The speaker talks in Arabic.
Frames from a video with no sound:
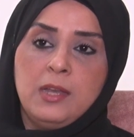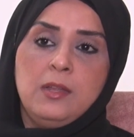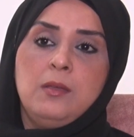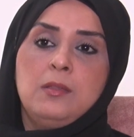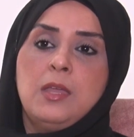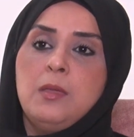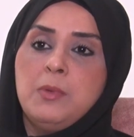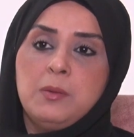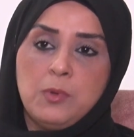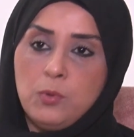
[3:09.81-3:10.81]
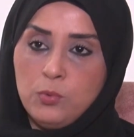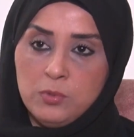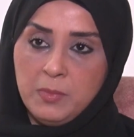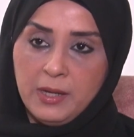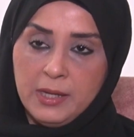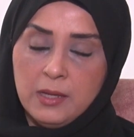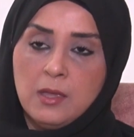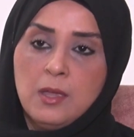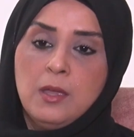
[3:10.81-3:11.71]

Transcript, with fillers: انا دايما موجود معاك